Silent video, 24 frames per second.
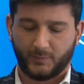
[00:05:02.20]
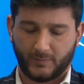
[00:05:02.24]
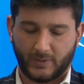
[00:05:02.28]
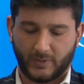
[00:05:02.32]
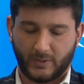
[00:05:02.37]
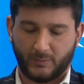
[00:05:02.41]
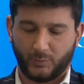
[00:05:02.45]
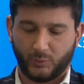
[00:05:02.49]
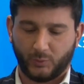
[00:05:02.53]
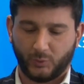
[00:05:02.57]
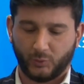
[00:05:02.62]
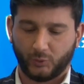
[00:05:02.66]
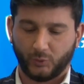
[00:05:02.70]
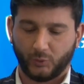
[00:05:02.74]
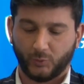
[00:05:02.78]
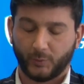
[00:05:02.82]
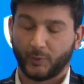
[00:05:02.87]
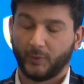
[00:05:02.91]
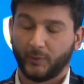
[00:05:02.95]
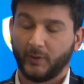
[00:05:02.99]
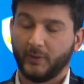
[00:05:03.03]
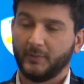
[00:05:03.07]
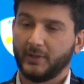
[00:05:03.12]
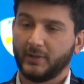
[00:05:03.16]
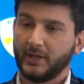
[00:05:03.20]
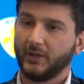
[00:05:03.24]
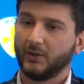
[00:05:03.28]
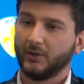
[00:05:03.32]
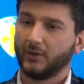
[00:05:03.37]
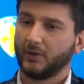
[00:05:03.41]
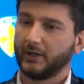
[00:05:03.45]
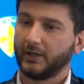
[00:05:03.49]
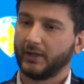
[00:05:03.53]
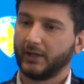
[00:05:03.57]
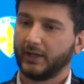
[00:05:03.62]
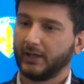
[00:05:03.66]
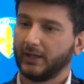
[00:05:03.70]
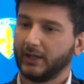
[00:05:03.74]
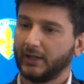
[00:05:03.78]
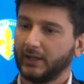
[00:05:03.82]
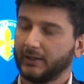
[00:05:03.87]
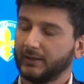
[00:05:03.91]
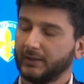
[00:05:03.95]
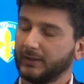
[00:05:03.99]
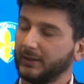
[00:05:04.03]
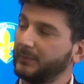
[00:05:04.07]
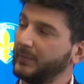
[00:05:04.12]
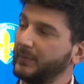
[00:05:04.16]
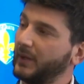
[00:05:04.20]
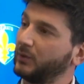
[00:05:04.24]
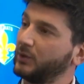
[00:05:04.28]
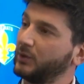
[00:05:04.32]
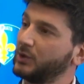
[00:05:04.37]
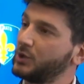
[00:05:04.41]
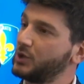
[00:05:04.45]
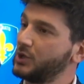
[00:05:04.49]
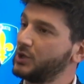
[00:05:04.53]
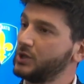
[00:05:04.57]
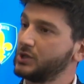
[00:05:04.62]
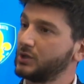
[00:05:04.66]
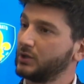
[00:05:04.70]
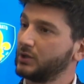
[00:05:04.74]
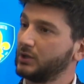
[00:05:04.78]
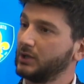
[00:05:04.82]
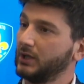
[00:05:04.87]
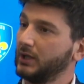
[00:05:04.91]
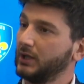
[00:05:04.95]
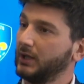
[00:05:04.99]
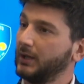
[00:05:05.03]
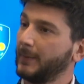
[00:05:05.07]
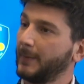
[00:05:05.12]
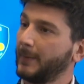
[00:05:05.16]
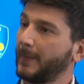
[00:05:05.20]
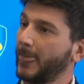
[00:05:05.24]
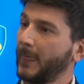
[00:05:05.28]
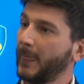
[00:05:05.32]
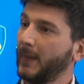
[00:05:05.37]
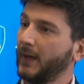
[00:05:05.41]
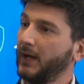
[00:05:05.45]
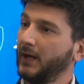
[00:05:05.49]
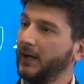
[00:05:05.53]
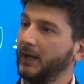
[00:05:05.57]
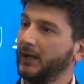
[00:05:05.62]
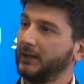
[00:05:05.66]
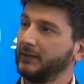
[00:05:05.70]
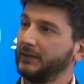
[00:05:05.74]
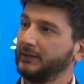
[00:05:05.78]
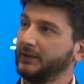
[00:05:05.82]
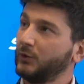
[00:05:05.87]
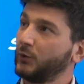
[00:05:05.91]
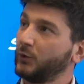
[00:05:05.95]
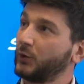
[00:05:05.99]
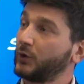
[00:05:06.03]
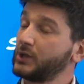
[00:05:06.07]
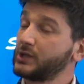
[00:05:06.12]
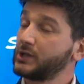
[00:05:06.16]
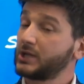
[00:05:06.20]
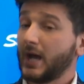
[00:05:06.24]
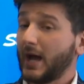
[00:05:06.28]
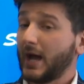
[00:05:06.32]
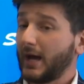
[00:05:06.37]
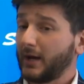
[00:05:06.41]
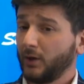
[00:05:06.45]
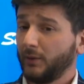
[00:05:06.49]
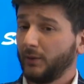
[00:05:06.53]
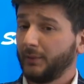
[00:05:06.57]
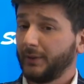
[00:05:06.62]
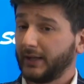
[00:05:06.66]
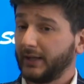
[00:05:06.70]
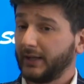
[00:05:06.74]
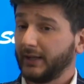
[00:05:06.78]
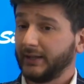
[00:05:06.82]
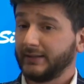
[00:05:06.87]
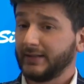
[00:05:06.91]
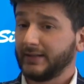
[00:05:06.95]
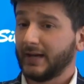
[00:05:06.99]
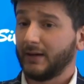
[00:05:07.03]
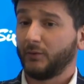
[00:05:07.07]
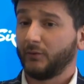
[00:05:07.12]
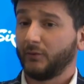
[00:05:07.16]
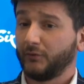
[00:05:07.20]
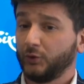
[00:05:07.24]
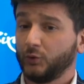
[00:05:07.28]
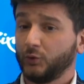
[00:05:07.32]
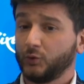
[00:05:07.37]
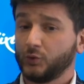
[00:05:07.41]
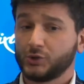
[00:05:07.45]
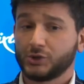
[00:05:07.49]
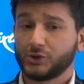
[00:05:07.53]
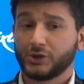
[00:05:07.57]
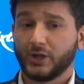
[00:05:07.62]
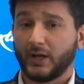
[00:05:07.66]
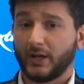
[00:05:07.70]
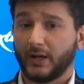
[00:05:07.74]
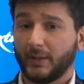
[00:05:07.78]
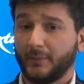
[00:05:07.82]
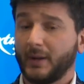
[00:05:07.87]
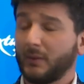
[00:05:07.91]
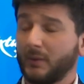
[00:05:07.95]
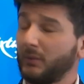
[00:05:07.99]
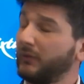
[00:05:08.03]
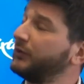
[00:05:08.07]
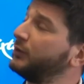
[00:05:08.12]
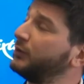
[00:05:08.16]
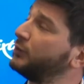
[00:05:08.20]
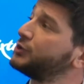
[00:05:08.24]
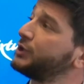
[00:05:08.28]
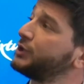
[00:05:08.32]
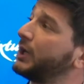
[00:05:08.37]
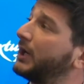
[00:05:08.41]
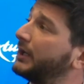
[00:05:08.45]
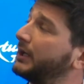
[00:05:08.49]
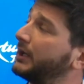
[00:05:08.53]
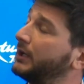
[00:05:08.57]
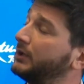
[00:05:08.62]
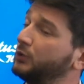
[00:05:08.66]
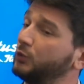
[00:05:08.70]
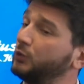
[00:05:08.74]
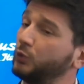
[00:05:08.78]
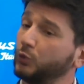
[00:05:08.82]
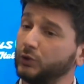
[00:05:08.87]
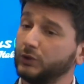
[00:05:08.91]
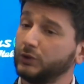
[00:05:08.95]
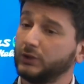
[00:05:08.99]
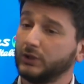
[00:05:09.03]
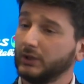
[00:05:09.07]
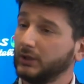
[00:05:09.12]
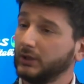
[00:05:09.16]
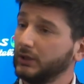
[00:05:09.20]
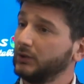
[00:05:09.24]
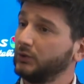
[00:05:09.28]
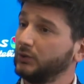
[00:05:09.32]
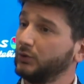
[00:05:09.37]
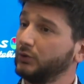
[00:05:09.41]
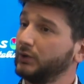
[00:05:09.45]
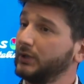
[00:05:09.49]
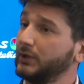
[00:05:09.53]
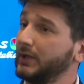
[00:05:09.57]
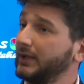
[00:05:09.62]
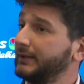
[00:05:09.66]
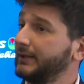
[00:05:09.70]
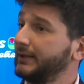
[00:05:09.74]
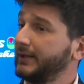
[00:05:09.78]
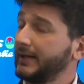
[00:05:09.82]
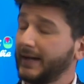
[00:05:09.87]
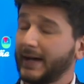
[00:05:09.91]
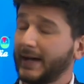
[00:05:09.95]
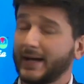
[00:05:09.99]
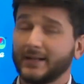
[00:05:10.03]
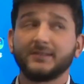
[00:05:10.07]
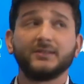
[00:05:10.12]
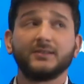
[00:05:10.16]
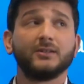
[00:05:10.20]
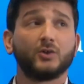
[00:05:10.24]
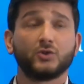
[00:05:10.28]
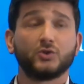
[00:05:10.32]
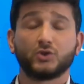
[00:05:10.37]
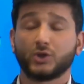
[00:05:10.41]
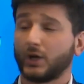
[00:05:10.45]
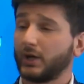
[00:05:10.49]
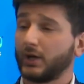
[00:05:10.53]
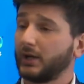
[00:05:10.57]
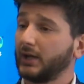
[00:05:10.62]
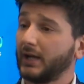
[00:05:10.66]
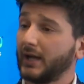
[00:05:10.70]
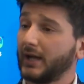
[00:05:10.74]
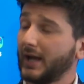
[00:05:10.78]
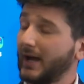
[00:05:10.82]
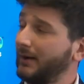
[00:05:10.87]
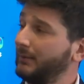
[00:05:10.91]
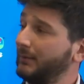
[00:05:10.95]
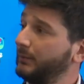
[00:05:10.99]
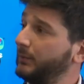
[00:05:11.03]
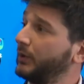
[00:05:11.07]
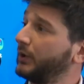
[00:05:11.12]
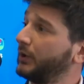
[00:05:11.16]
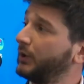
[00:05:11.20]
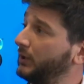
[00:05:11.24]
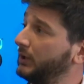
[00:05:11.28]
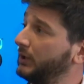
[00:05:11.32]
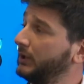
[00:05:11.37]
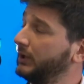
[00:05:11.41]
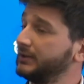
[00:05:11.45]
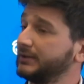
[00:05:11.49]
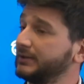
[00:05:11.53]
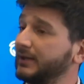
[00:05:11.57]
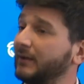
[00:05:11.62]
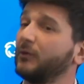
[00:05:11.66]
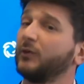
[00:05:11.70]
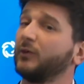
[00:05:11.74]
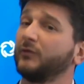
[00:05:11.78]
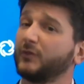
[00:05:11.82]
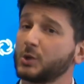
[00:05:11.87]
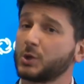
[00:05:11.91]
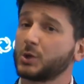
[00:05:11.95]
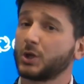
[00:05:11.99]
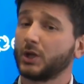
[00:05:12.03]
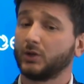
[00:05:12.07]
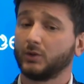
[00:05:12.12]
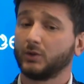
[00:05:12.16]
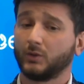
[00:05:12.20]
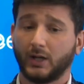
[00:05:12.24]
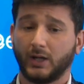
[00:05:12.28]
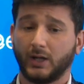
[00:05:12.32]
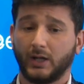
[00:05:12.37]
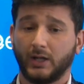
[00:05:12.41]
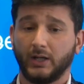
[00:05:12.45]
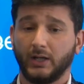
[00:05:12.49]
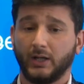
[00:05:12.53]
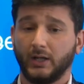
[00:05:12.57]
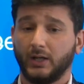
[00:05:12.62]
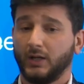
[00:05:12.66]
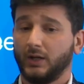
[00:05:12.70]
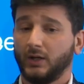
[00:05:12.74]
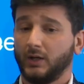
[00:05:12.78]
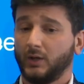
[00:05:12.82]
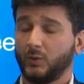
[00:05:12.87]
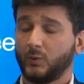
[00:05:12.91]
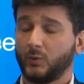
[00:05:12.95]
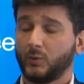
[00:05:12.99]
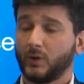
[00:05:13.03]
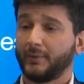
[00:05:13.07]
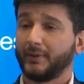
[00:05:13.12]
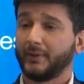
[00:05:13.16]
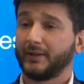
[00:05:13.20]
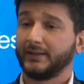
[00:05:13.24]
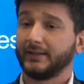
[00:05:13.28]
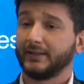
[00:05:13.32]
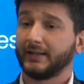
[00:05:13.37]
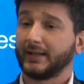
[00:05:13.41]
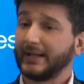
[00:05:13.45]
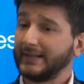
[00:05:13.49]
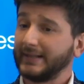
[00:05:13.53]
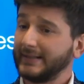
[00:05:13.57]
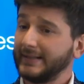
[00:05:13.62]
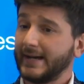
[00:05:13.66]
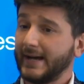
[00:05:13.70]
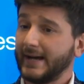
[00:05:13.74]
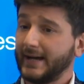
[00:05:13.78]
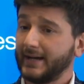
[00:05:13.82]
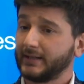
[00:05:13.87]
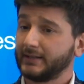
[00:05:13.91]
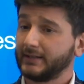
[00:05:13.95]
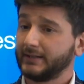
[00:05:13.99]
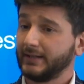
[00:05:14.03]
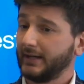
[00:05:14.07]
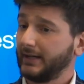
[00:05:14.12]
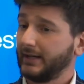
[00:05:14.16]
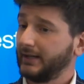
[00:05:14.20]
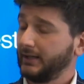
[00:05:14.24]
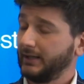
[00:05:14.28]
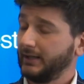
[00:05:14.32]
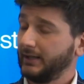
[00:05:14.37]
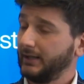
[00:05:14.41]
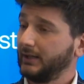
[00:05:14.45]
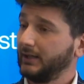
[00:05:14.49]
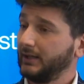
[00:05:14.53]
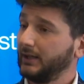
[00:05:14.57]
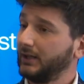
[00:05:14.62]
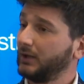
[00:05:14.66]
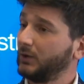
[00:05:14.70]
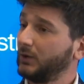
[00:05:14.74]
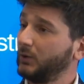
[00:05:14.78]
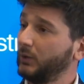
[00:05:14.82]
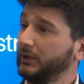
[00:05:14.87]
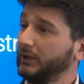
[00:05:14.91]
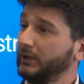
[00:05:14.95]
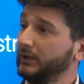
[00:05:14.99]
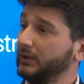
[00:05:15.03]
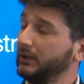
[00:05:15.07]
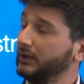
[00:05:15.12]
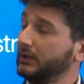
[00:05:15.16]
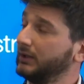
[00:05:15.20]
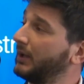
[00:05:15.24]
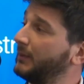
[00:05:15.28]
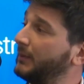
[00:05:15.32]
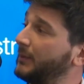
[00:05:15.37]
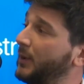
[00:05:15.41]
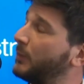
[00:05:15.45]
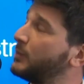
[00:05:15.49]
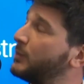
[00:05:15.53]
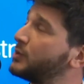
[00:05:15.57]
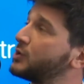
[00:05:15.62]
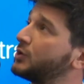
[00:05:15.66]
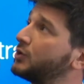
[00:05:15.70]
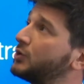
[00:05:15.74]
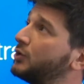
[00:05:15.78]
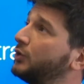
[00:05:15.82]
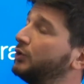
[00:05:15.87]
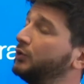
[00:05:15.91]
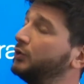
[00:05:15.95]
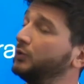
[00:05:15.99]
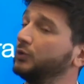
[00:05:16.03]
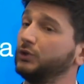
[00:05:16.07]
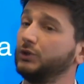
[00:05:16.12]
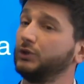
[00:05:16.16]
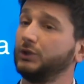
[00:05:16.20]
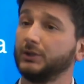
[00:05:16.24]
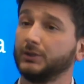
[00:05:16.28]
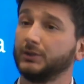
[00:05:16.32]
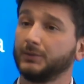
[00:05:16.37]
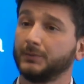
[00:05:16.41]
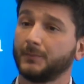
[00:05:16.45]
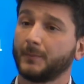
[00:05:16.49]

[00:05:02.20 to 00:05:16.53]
appunto un problemino e abbiamo deciso di, di non rischiarlo perché diamo fiducia e abbiamo fiducia anche in tutti, tutti gli altri ragazzi che oggi erano in campo e quindi stavano facendo una, una partita gagliarda e quindi abbiamo bisogno di tutti.